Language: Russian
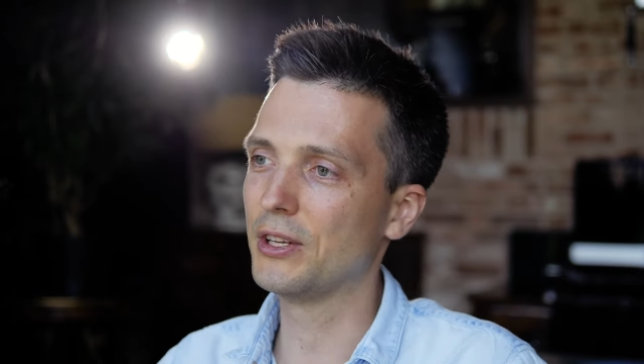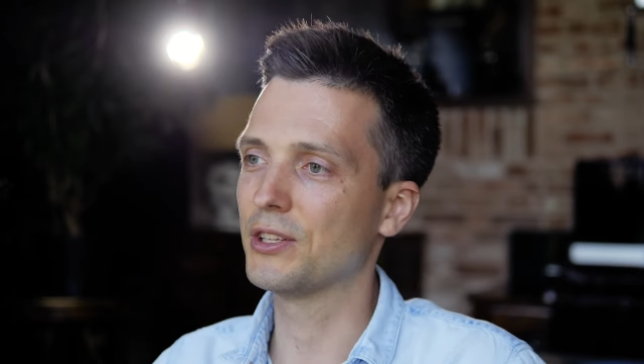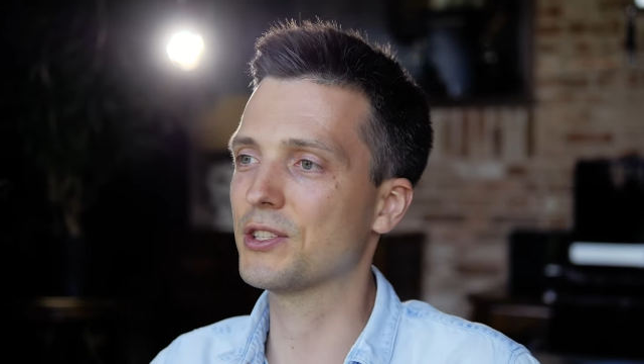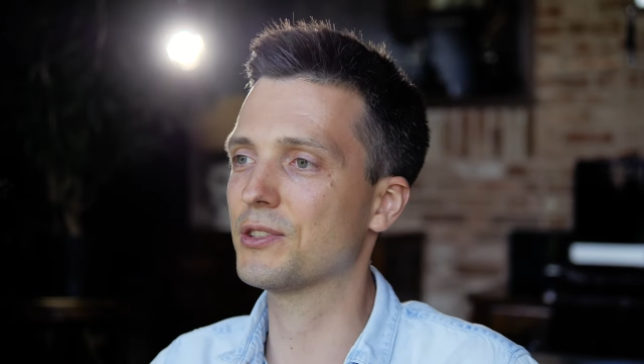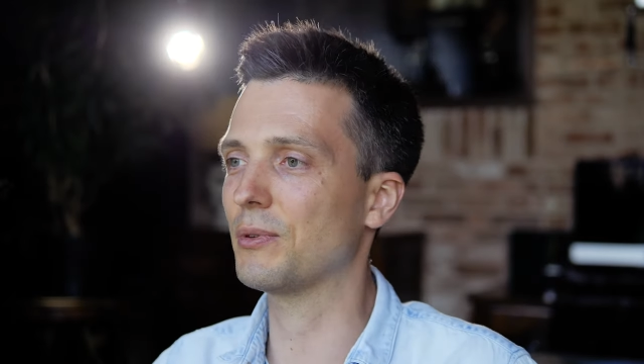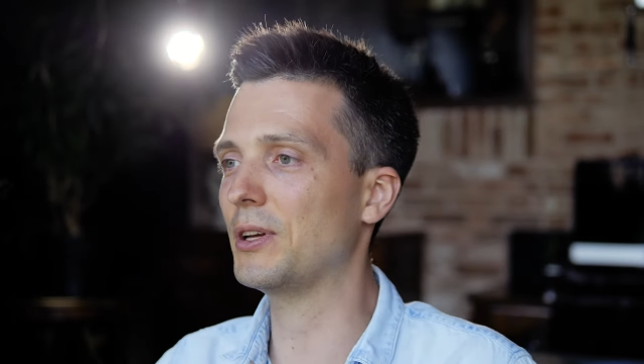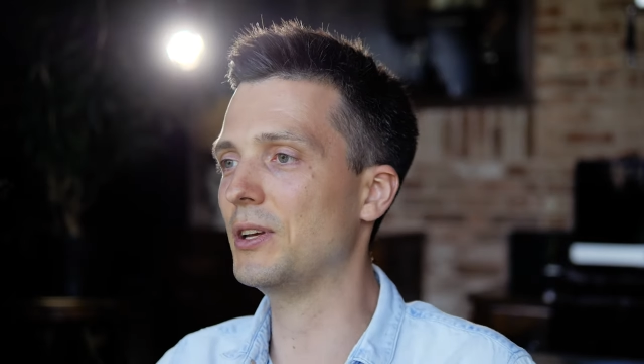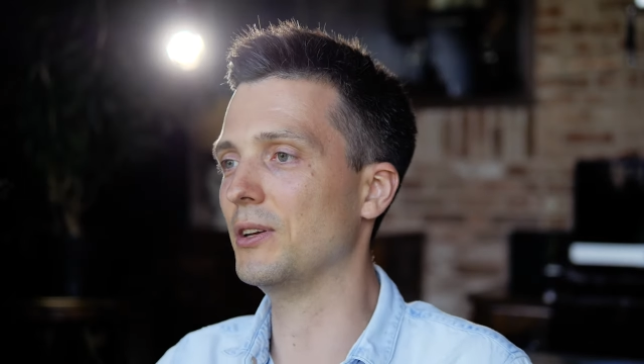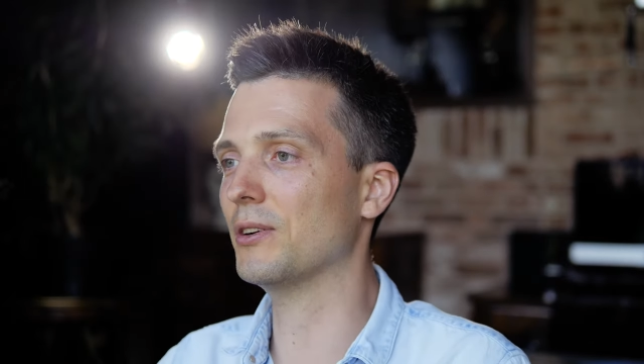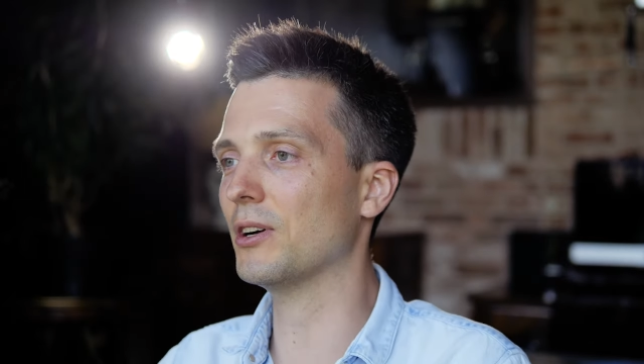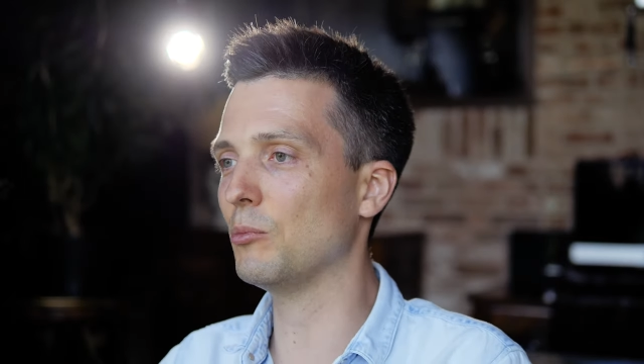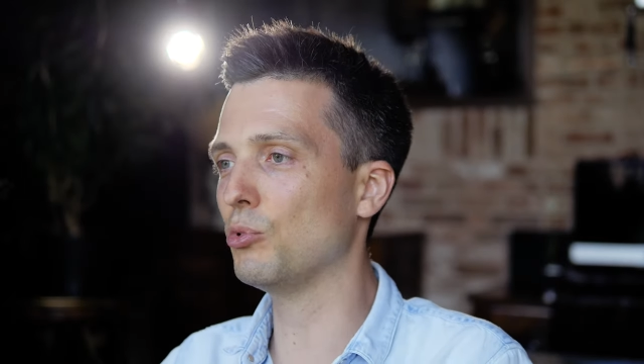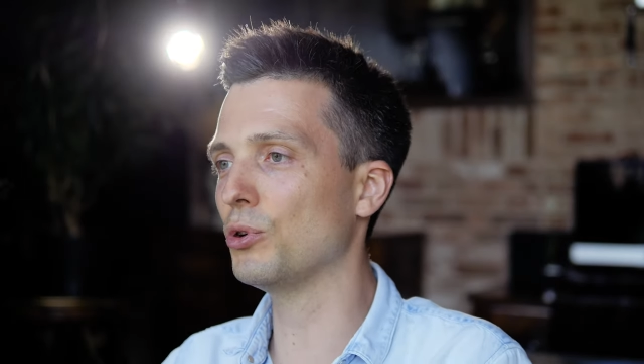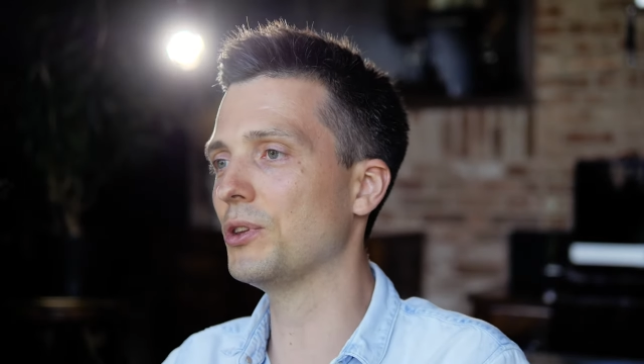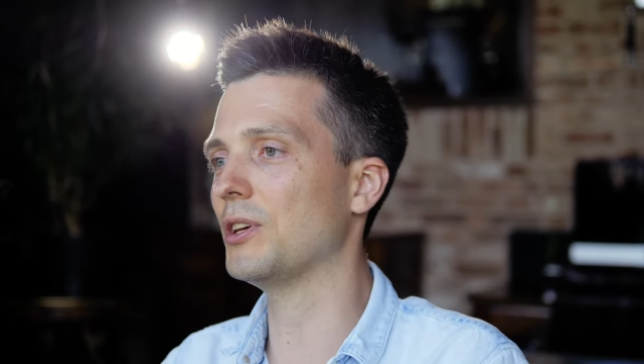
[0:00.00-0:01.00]
своей
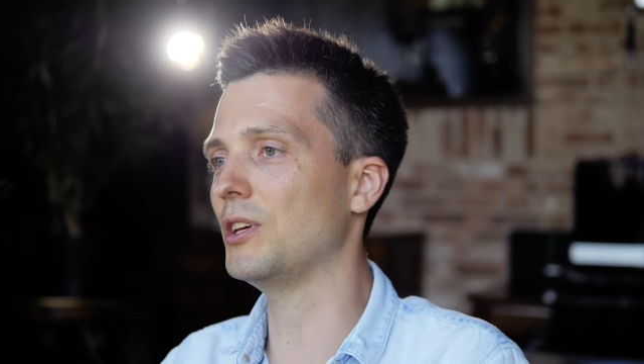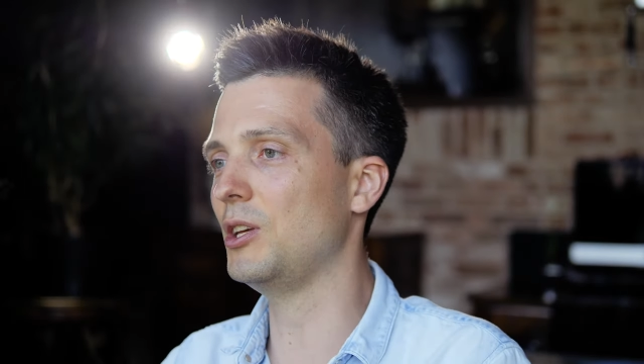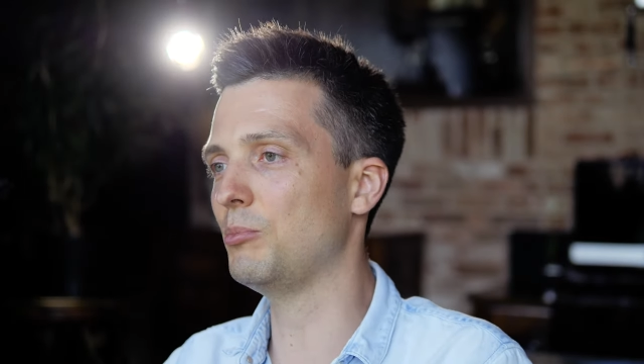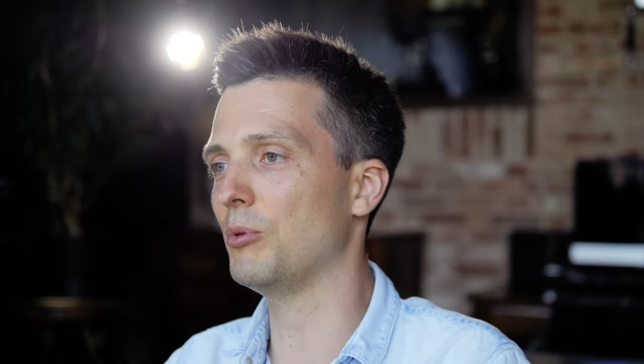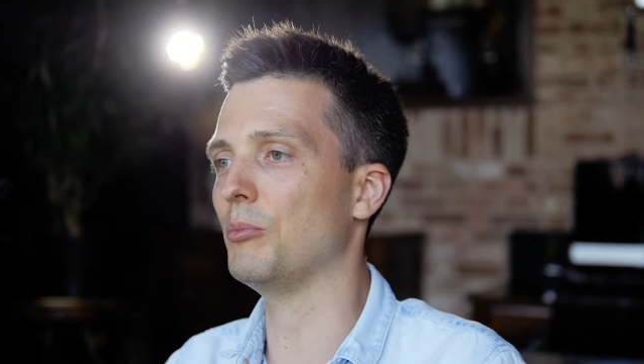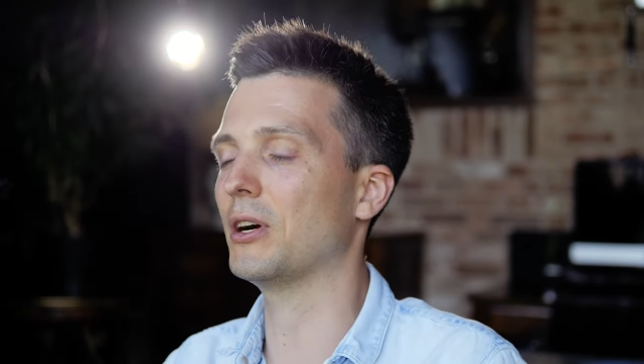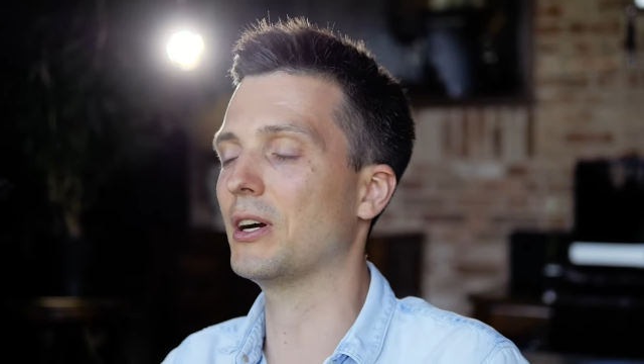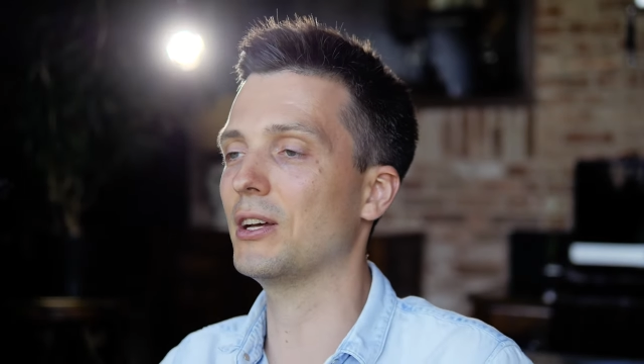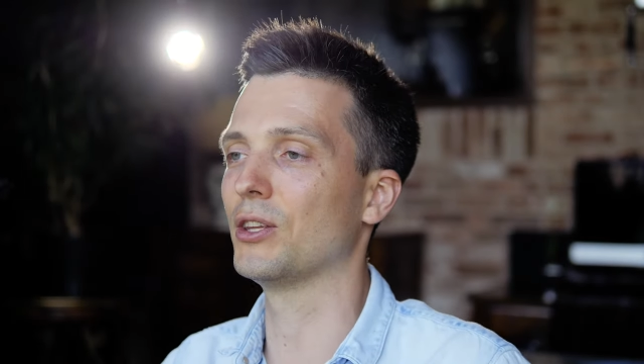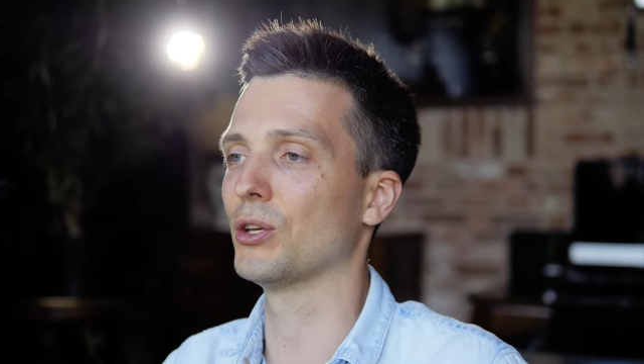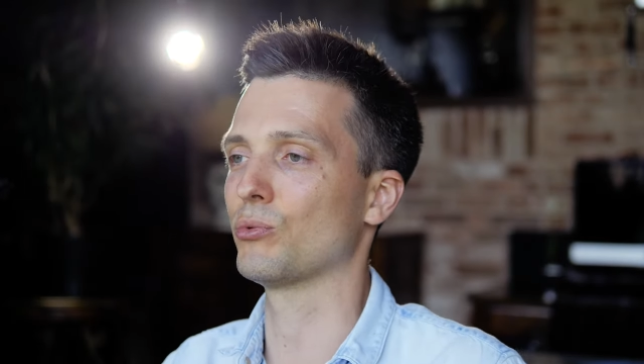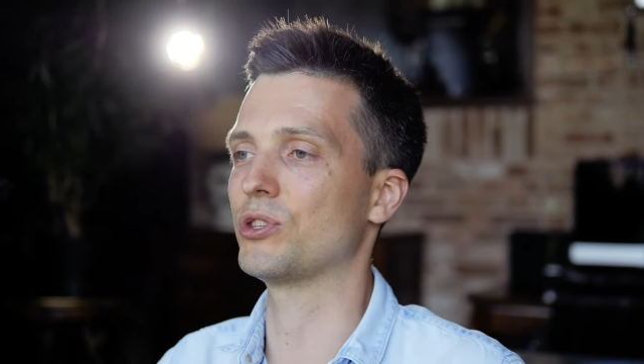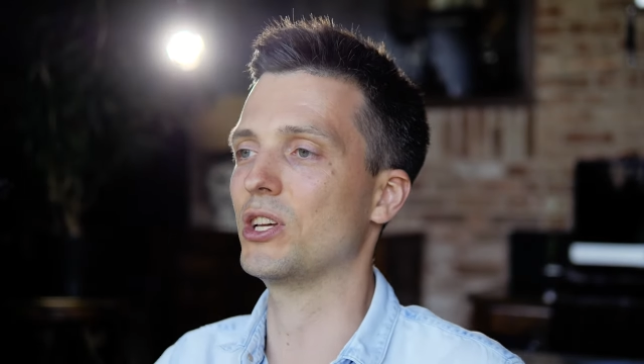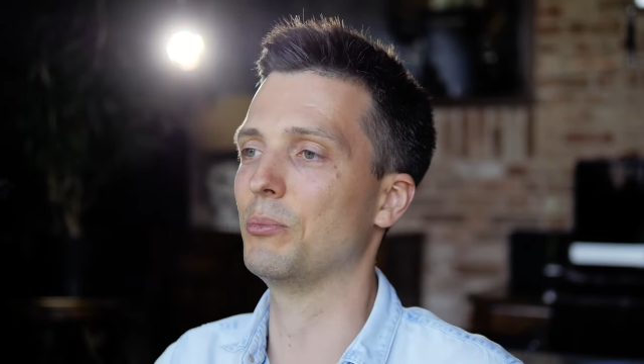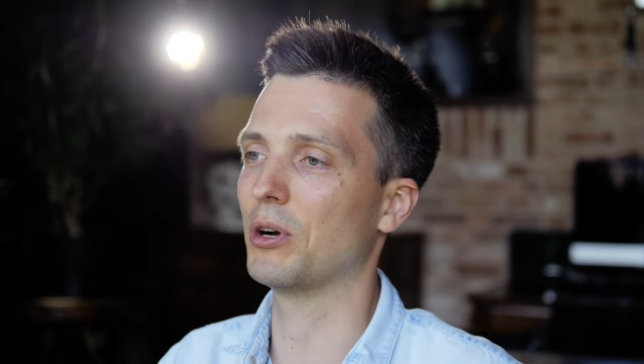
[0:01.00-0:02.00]
работой и помогать
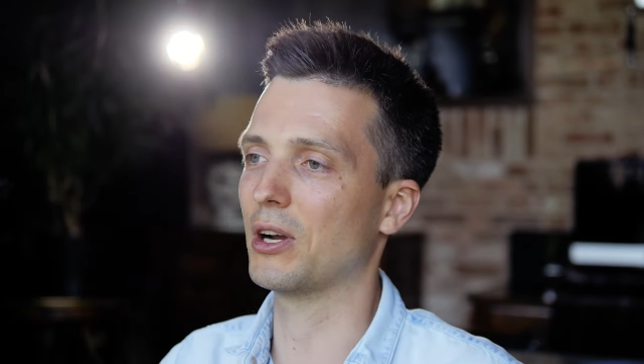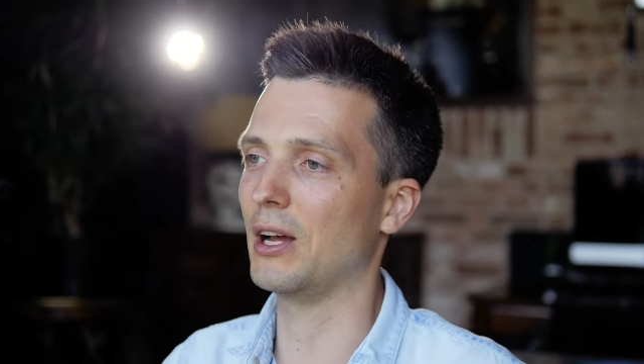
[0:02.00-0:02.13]
друзьям и